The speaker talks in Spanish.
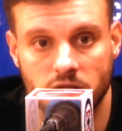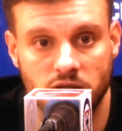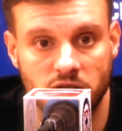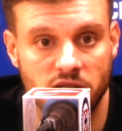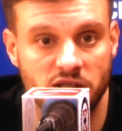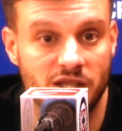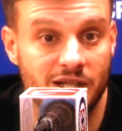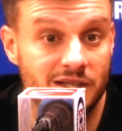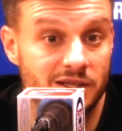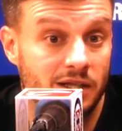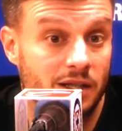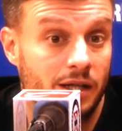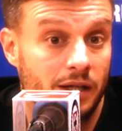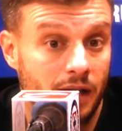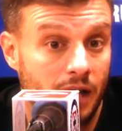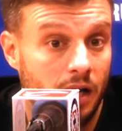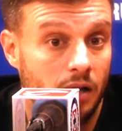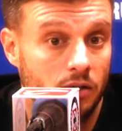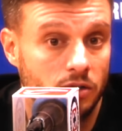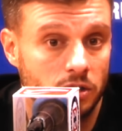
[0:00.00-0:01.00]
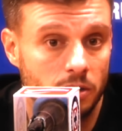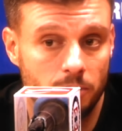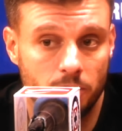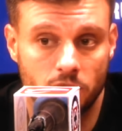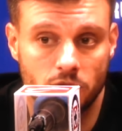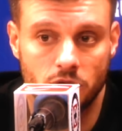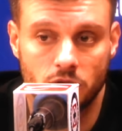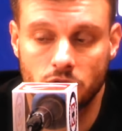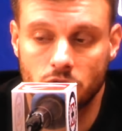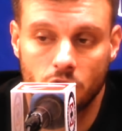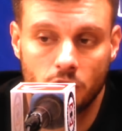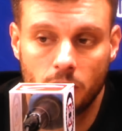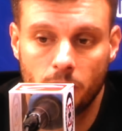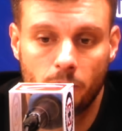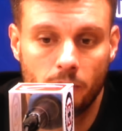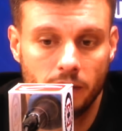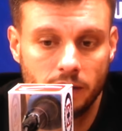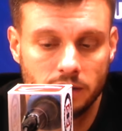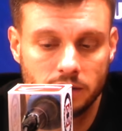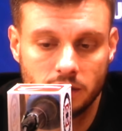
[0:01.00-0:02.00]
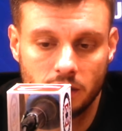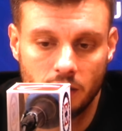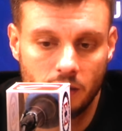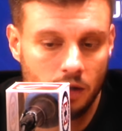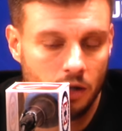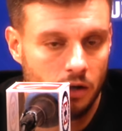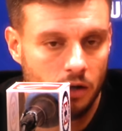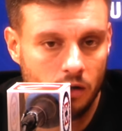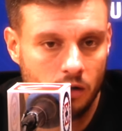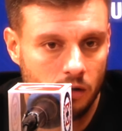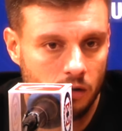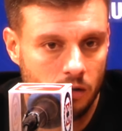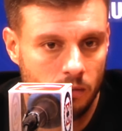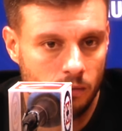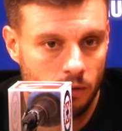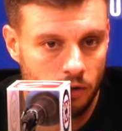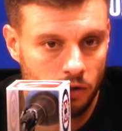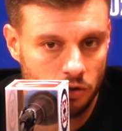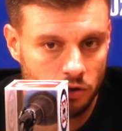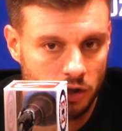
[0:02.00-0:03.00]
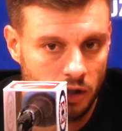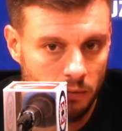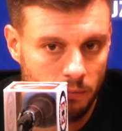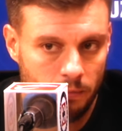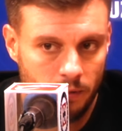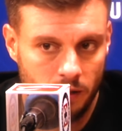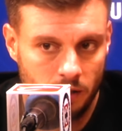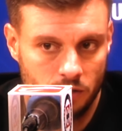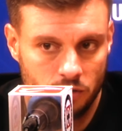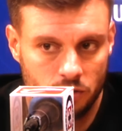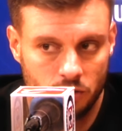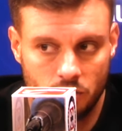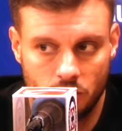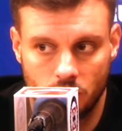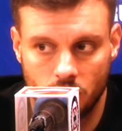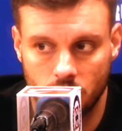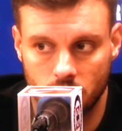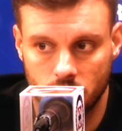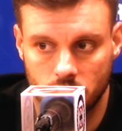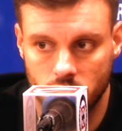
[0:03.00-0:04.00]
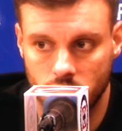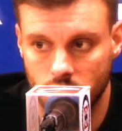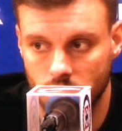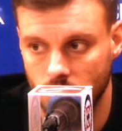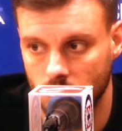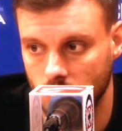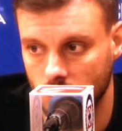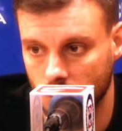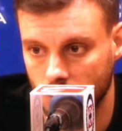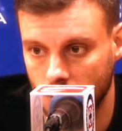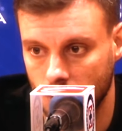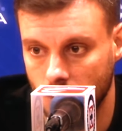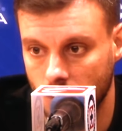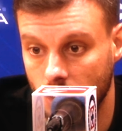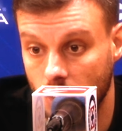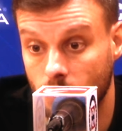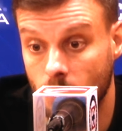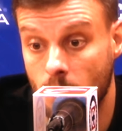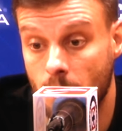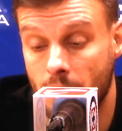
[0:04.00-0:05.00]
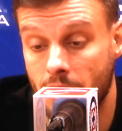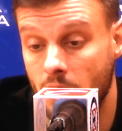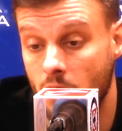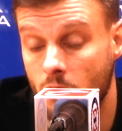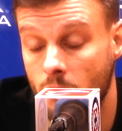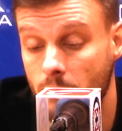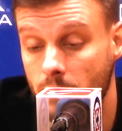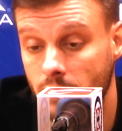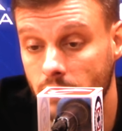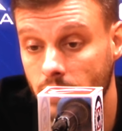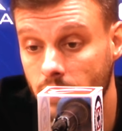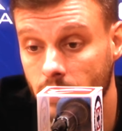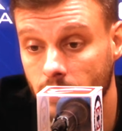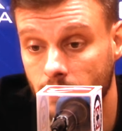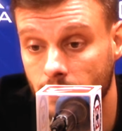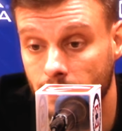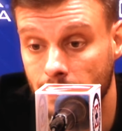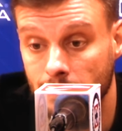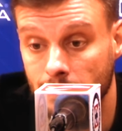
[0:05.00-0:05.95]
sí se ha acelerado ese proceso. Después, como digo siempre, nosotros eh, estamos para competir.